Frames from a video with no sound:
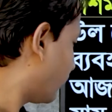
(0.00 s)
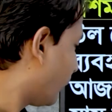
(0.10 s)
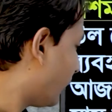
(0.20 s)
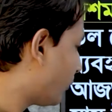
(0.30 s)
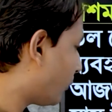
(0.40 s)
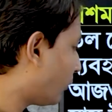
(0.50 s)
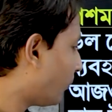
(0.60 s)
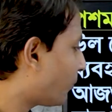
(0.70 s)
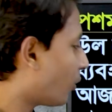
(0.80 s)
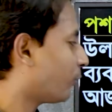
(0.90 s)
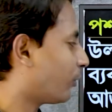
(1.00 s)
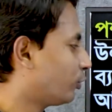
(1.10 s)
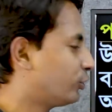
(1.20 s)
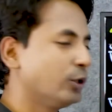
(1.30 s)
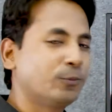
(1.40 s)
তৈরির জন্য বড় বড়
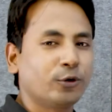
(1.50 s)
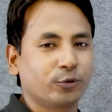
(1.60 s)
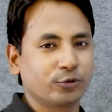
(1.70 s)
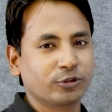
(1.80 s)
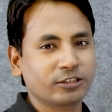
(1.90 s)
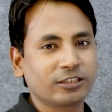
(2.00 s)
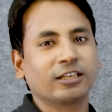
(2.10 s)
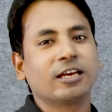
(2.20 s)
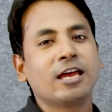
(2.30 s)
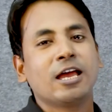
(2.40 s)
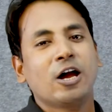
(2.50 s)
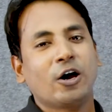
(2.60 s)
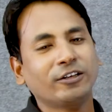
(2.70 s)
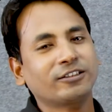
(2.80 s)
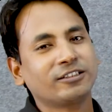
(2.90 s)
শিল্প গড়ে উঠেছে
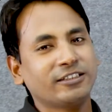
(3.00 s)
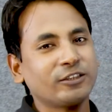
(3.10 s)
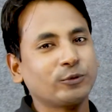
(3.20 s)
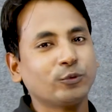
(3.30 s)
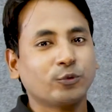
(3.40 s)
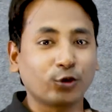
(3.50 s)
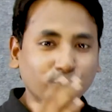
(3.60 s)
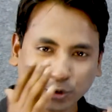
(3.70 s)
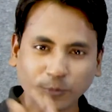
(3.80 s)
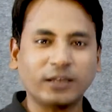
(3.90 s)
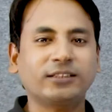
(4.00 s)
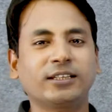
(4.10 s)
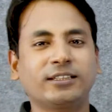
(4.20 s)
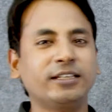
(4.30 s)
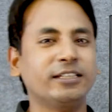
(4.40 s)
অর্থাৎ যেহেতু কোন সময়
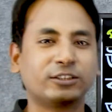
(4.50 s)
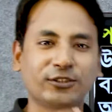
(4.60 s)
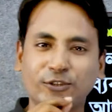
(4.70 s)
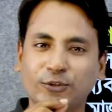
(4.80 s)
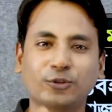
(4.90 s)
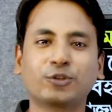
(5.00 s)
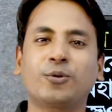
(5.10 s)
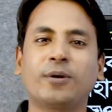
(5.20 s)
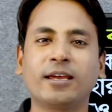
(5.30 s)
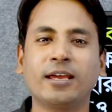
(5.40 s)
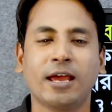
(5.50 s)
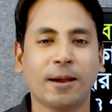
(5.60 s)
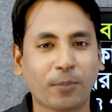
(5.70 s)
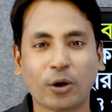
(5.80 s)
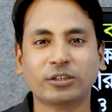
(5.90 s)
থেকে নির্দিষ্ট কোনো সময়
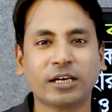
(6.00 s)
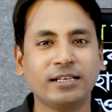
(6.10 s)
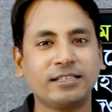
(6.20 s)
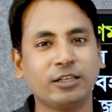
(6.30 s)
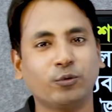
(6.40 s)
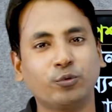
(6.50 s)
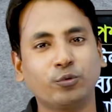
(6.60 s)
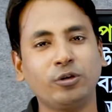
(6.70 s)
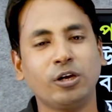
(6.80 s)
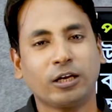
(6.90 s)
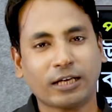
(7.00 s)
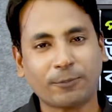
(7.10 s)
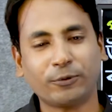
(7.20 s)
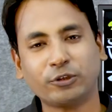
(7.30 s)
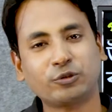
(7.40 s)
পাওয়া যায় যে উল
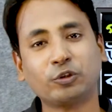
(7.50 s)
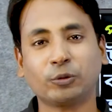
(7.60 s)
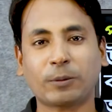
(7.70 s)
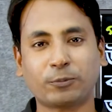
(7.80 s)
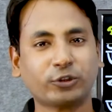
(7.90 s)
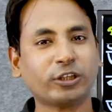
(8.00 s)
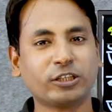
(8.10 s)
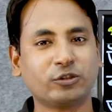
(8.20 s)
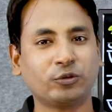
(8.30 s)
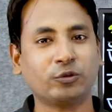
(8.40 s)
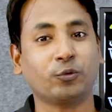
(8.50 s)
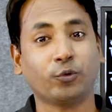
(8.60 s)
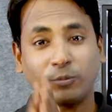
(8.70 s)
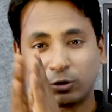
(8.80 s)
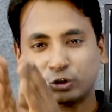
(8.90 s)
কাপড়ের জন্য বা পোশাকের জন্য
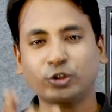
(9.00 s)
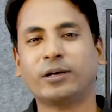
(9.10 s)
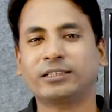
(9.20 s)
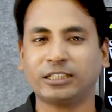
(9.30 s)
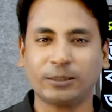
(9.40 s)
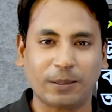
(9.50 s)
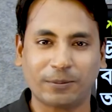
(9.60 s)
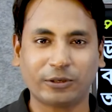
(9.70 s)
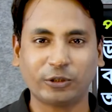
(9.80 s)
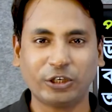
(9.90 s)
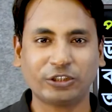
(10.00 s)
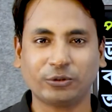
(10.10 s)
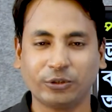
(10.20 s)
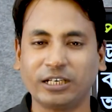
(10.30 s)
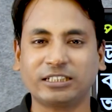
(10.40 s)
অমুক সময় থেকে ব্যবহার হয়ে
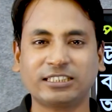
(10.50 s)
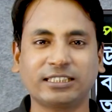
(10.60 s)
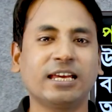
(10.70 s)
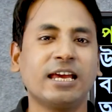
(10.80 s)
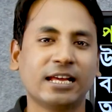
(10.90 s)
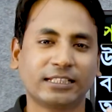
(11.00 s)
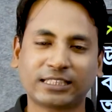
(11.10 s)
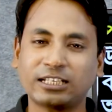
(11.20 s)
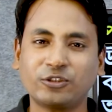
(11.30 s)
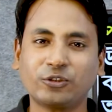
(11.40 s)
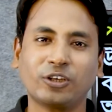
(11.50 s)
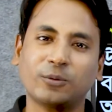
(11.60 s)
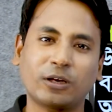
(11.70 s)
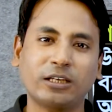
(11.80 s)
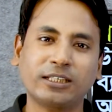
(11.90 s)
হয়ে আসছে তার জন্যই
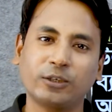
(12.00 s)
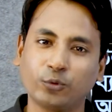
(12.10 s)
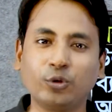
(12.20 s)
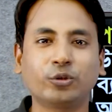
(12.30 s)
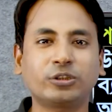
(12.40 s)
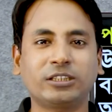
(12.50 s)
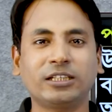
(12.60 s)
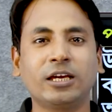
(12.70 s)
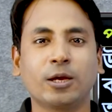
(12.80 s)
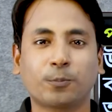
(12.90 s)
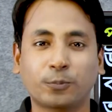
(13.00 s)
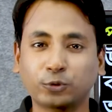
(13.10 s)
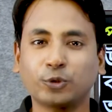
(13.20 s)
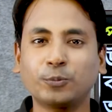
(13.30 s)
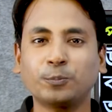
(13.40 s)
বলা যায় উল হচ্ছে
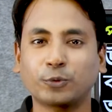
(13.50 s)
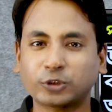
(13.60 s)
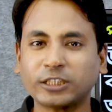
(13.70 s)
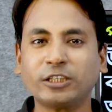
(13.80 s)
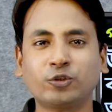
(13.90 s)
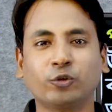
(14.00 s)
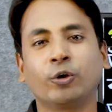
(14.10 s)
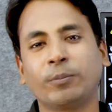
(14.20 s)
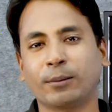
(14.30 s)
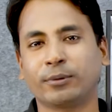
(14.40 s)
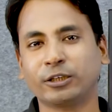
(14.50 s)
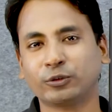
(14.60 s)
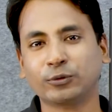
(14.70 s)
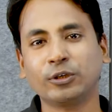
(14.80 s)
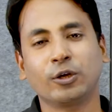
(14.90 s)
প্রথম পোশাকের জন্য
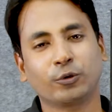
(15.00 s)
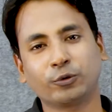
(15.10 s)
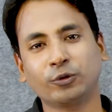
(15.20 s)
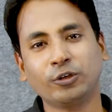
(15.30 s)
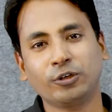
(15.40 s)
ব্যবহৃত কোনো